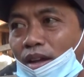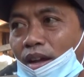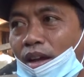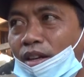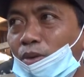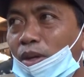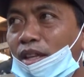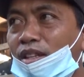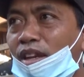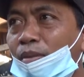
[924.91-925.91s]
eh,
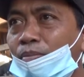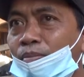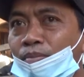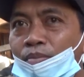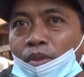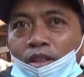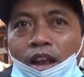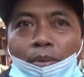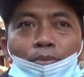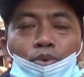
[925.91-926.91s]
kekuatannya
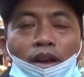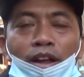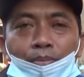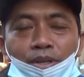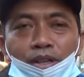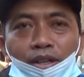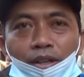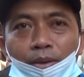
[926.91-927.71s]
8 bulan habis ya.